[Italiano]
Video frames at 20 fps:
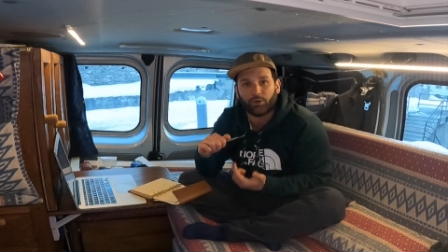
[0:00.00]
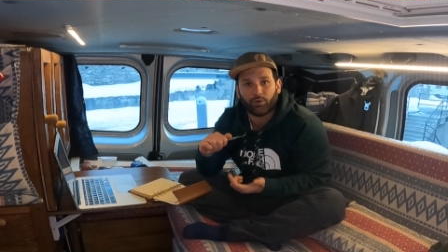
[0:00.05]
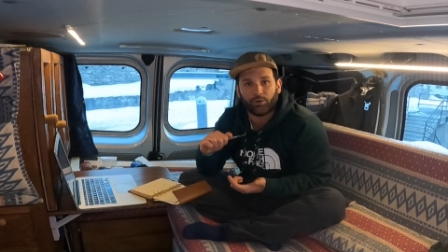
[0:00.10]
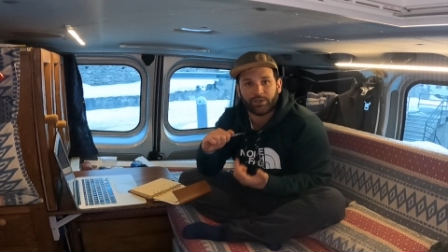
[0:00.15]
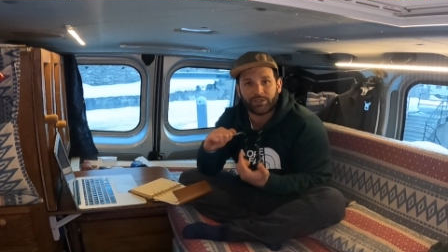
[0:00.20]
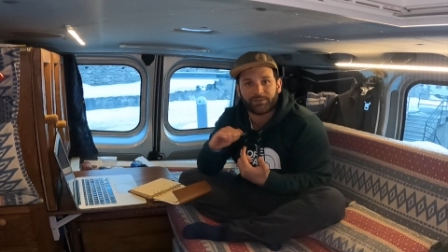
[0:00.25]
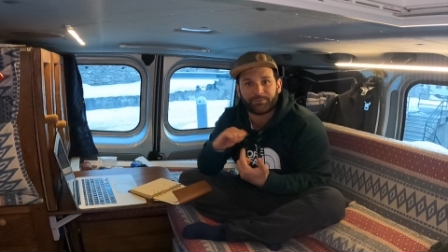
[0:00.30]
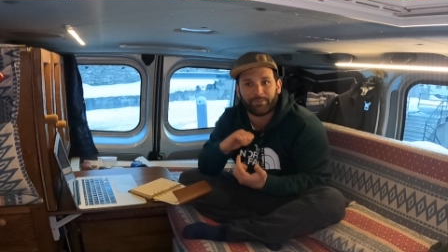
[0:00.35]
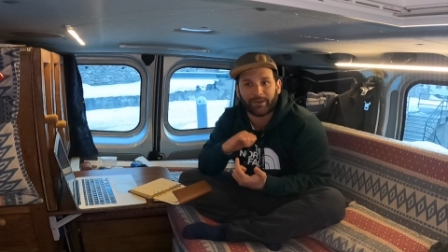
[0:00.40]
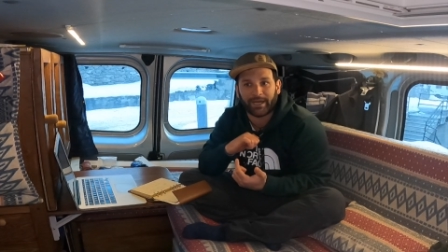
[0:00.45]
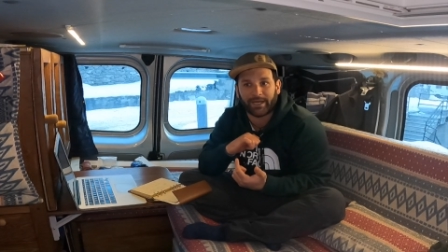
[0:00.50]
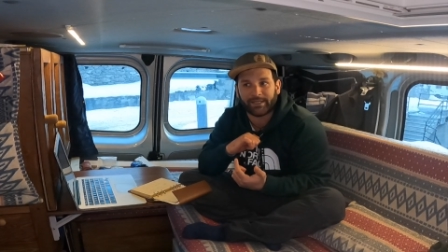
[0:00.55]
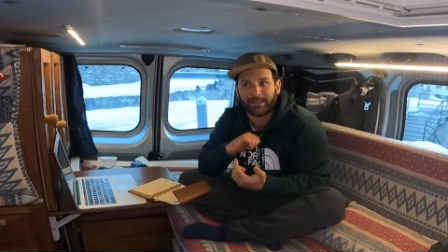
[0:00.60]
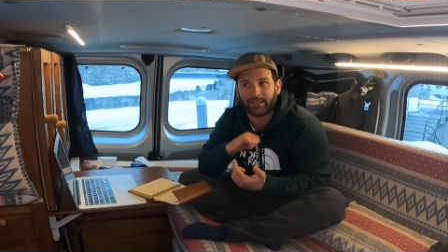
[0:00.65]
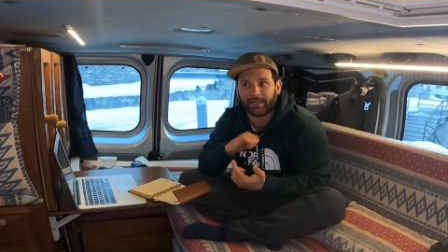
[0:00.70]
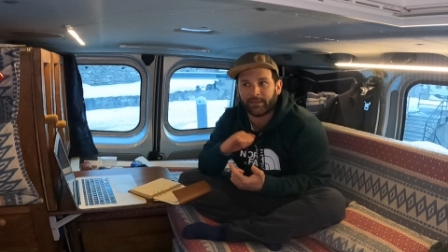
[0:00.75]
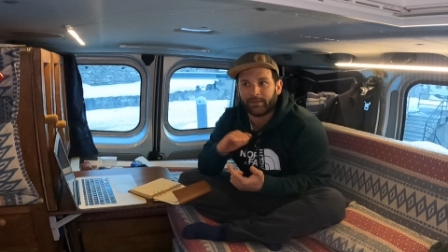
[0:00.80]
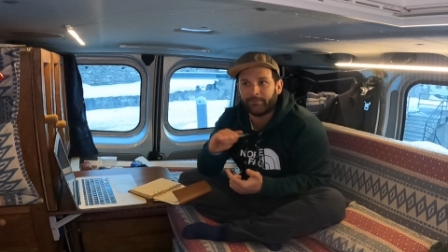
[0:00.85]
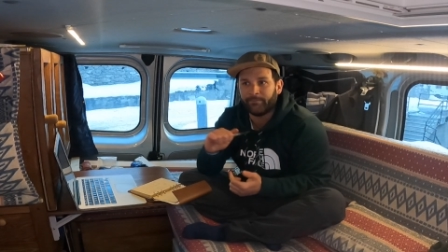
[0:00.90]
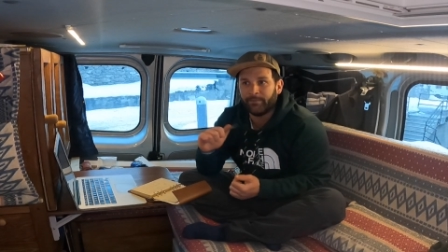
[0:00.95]
noi in
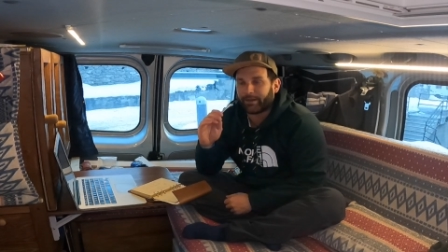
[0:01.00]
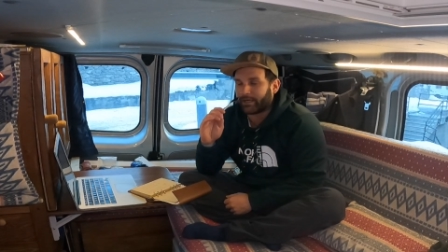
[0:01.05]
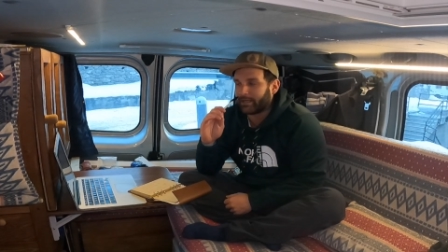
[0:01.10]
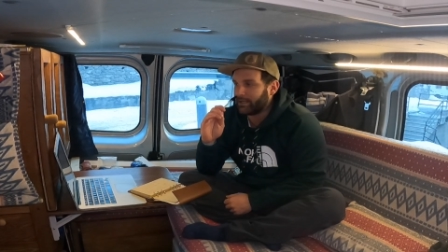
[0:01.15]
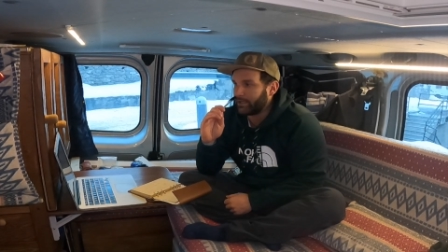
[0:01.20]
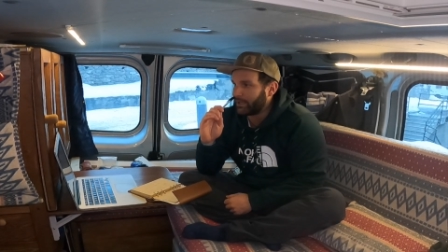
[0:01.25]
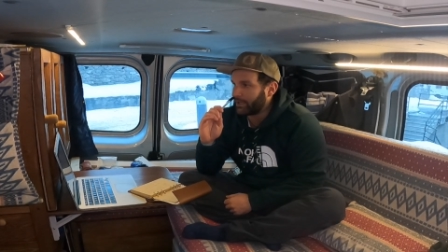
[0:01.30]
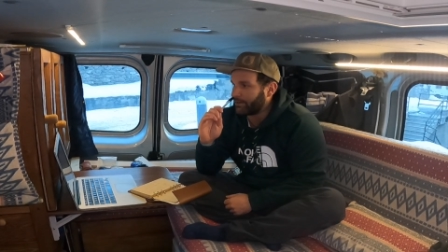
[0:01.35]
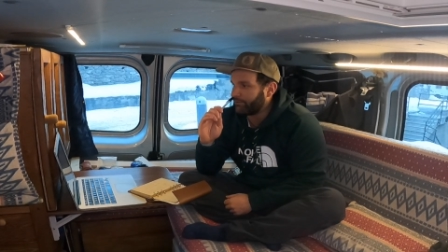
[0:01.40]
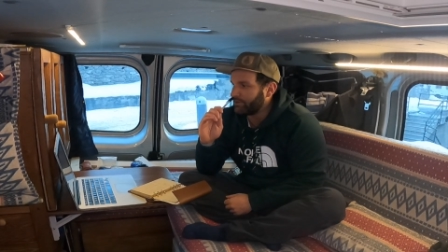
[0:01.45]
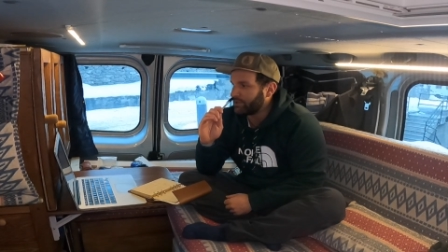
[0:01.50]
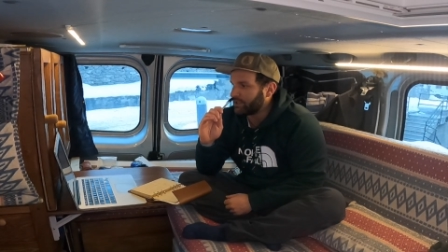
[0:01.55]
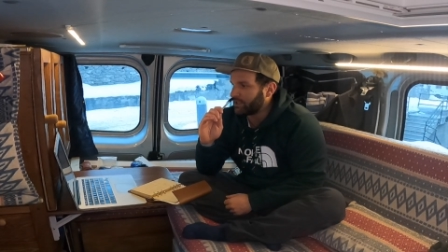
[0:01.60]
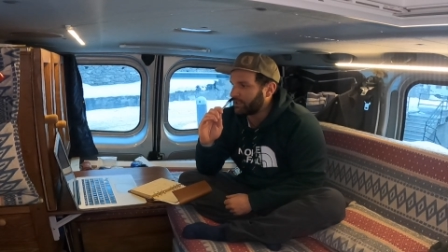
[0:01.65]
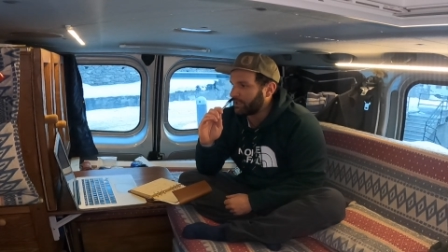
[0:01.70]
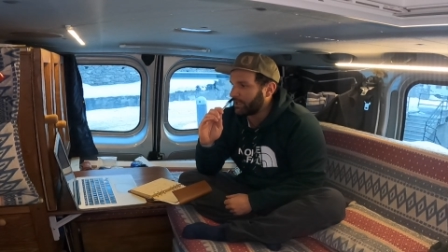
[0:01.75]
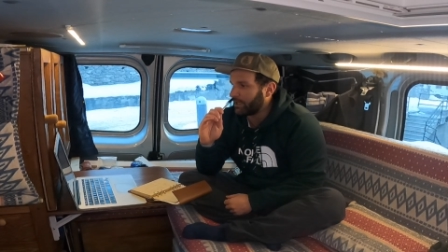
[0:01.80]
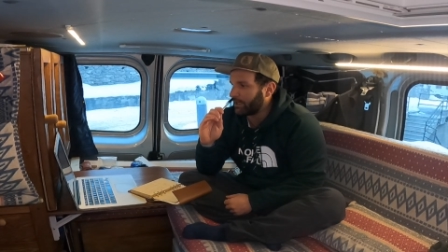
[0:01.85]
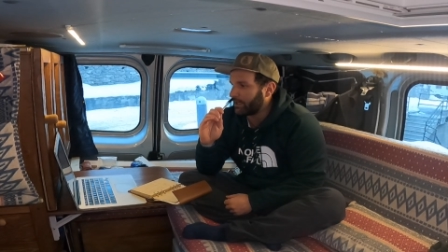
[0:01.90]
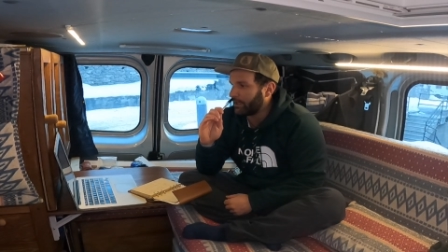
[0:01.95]
Spagna per andare a
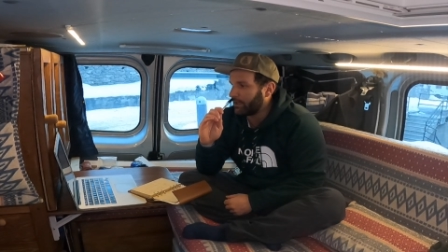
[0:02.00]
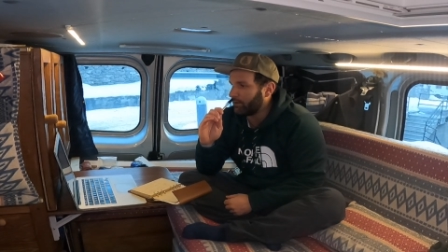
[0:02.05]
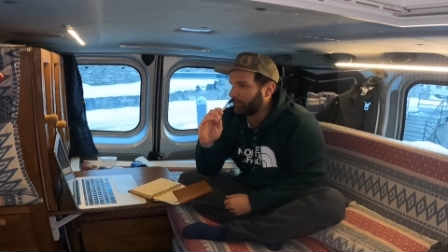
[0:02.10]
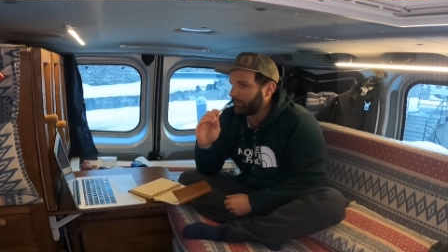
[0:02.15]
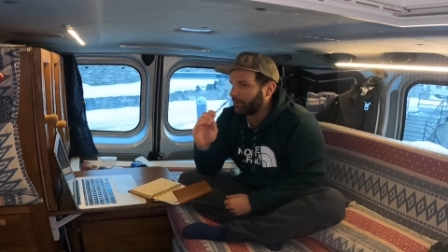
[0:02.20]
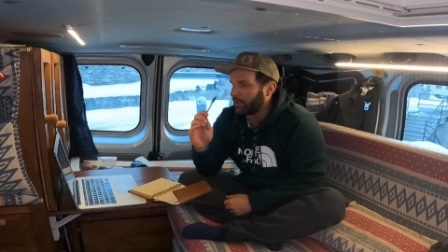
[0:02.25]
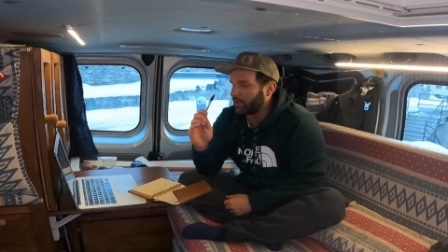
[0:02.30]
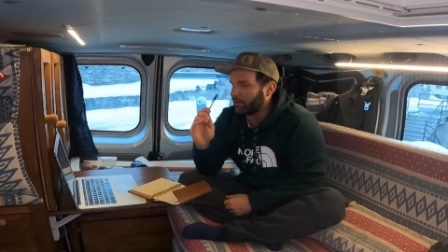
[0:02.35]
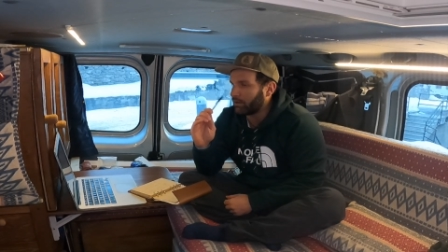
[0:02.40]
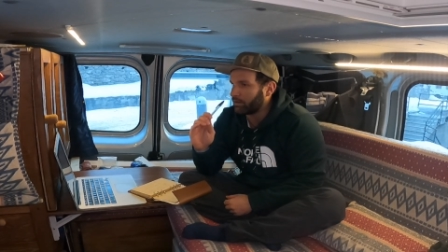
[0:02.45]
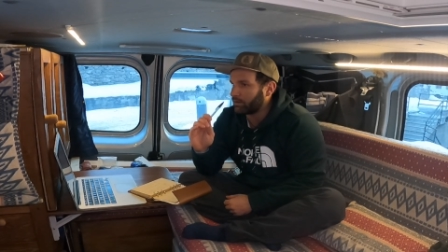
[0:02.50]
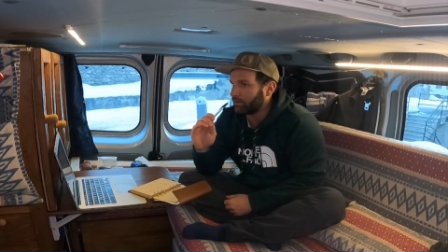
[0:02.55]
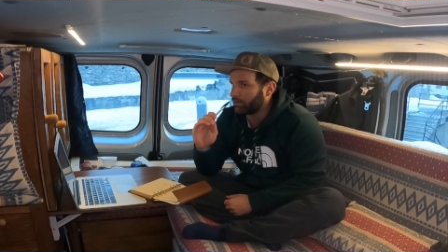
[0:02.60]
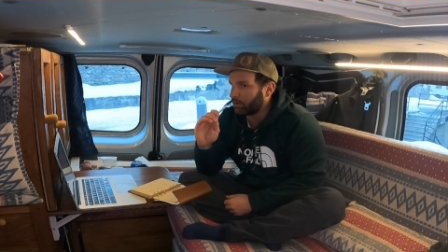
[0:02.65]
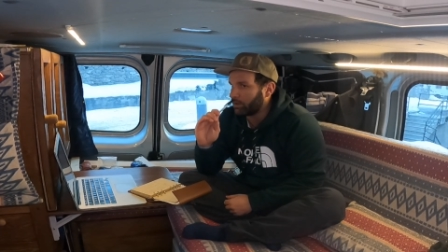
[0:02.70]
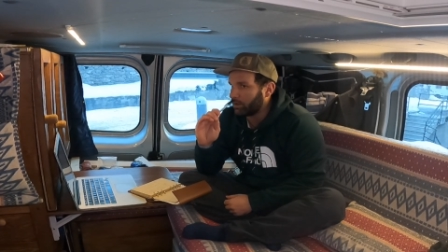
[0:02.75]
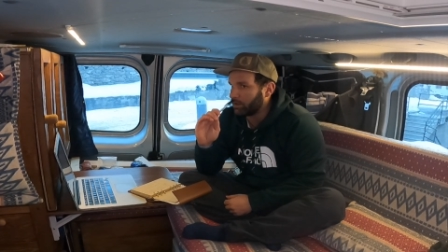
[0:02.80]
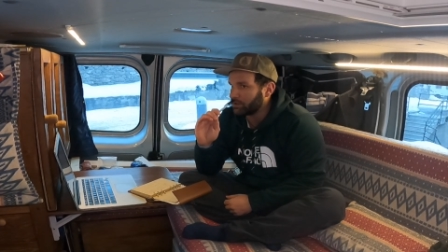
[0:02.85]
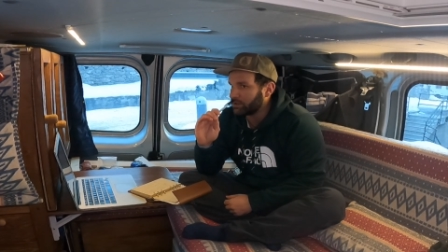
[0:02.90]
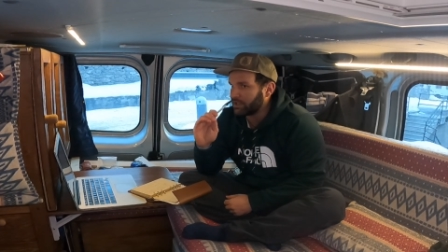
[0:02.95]
visitare non mi ricordo
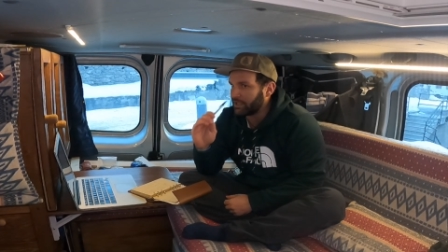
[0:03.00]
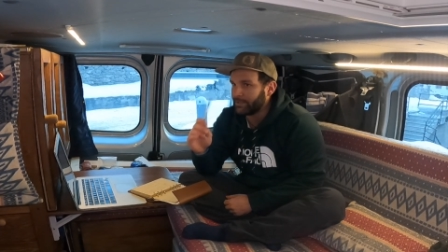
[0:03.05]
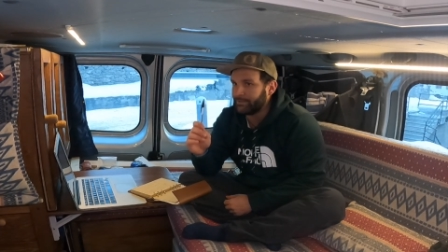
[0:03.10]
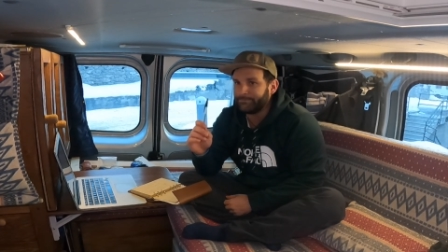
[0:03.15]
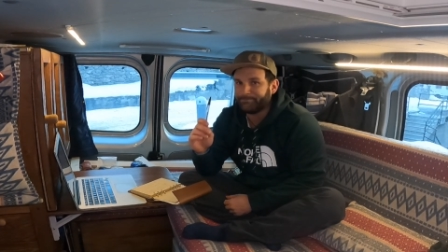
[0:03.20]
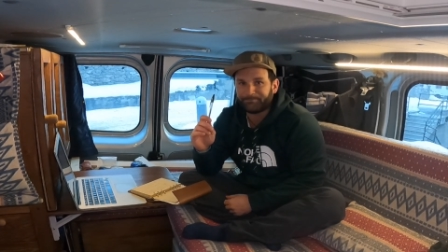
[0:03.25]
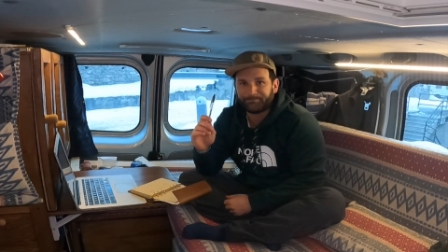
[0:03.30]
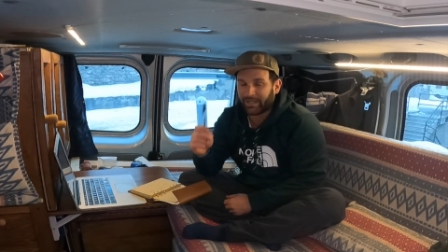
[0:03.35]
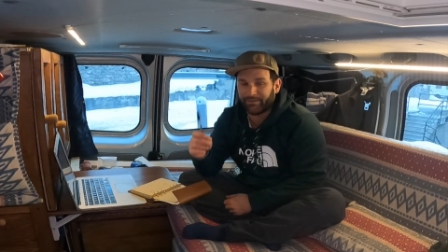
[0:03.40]
cosa